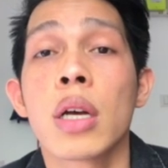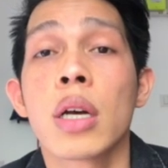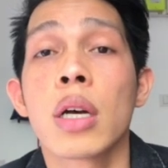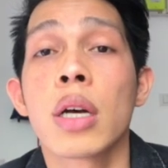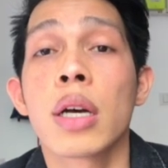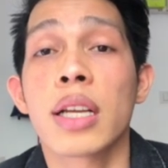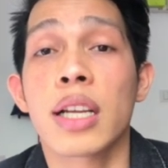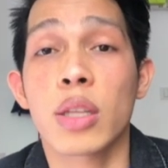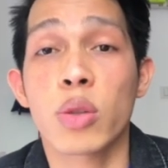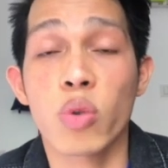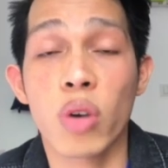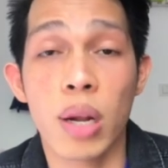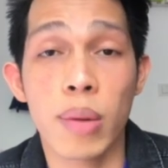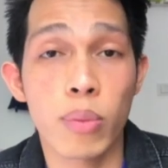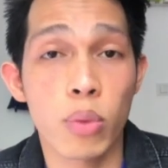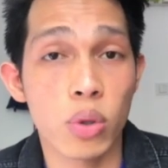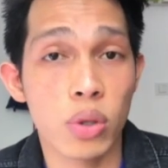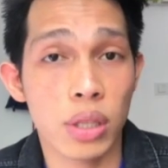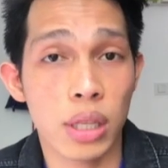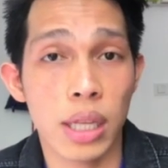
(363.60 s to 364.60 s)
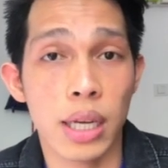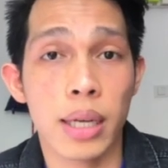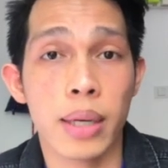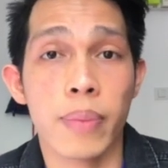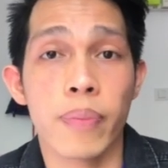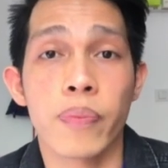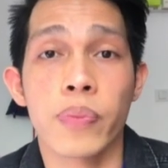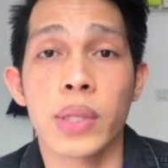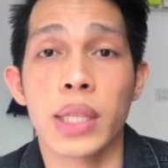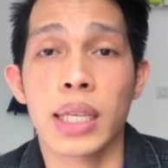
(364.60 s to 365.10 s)
ritual mutlak
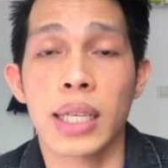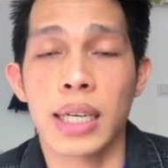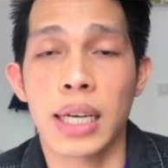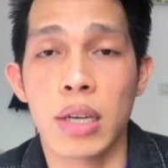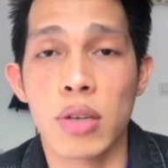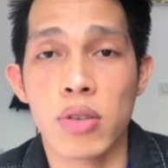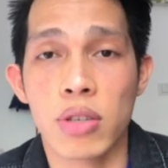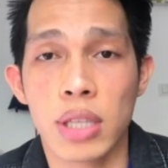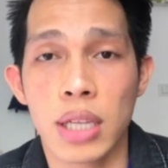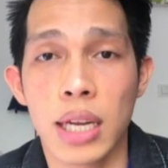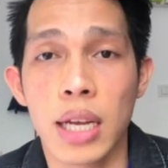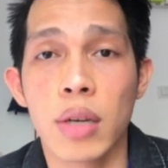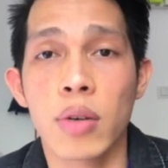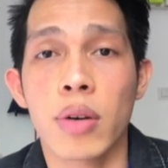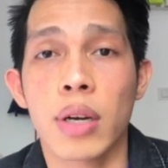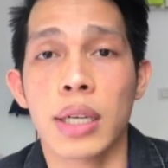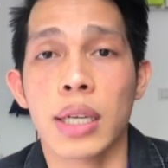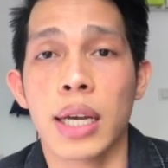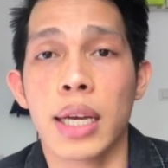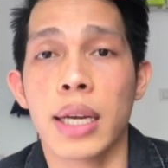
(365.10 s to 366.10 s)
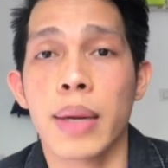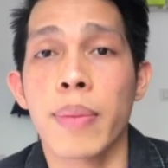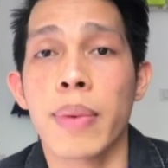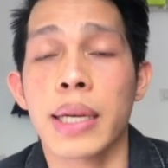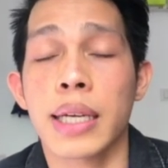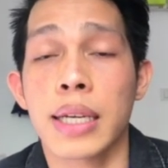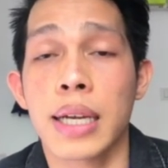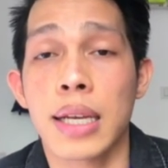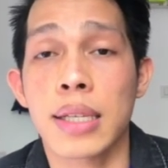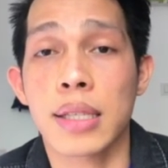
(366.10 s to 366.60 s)
yang harus kita lakukan karena pada
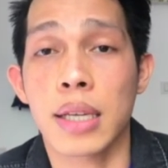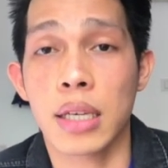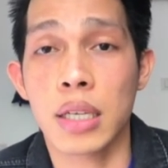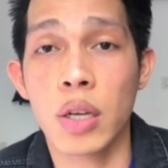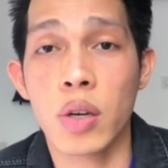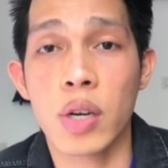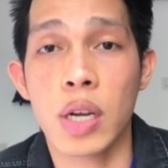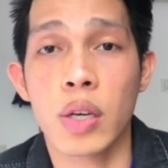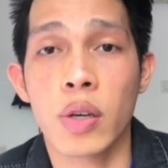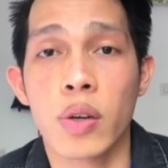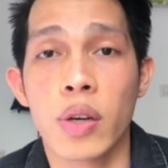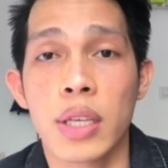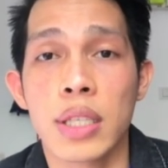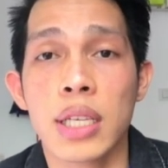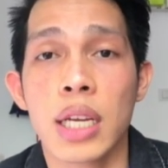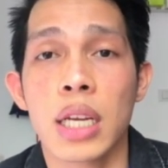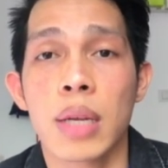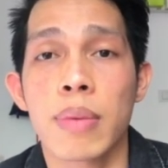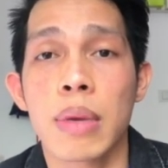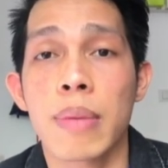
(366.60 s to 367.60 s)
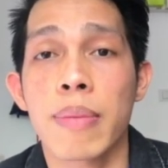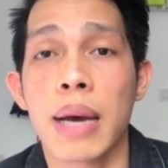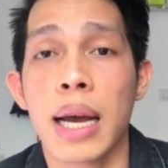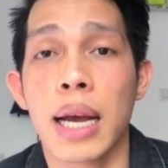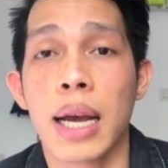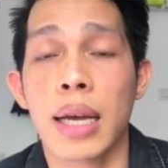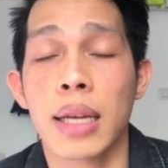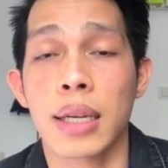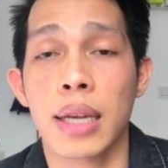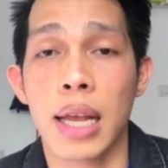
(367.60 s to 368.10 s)
dasarnya orang Indonesia lebih
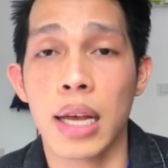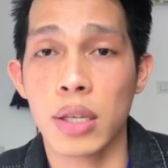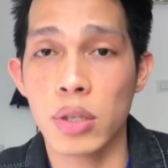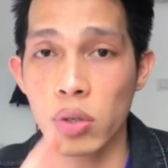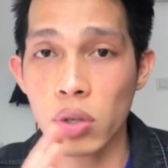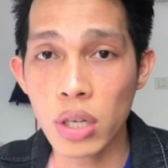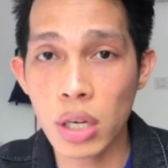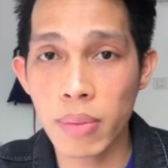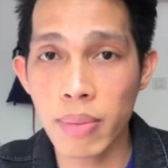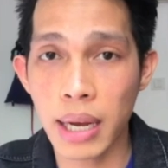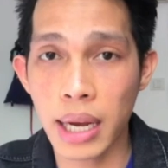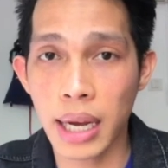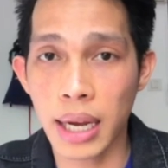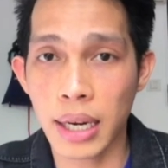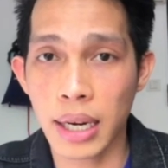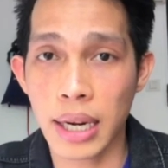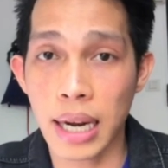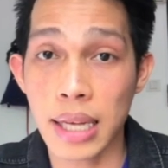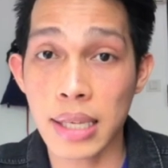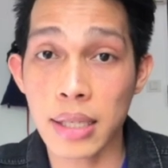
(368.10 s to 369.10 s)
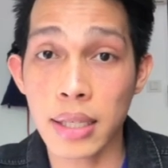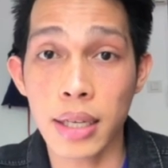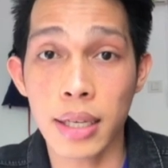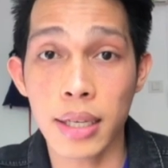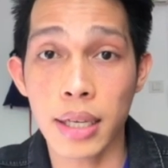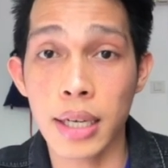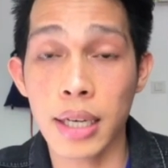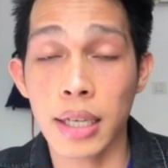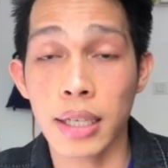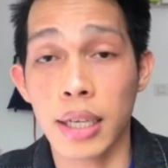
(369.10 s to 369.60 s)
makan langsung ke makanan
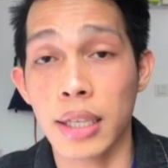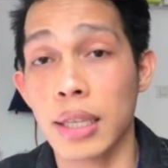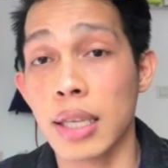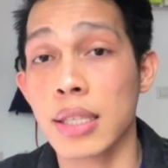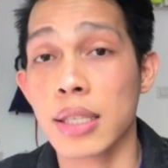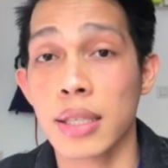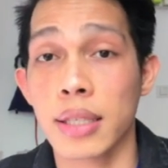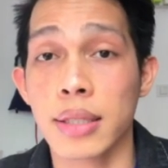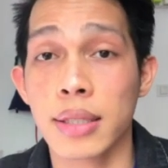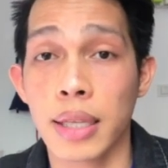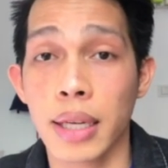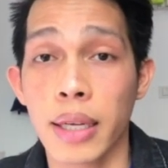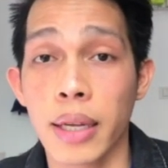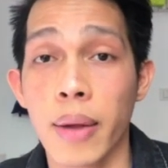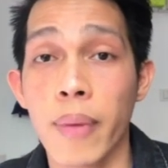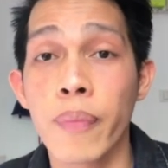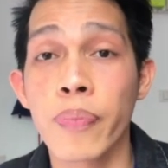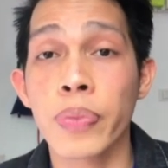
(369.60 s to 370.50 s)
aslinya dan kita selesai.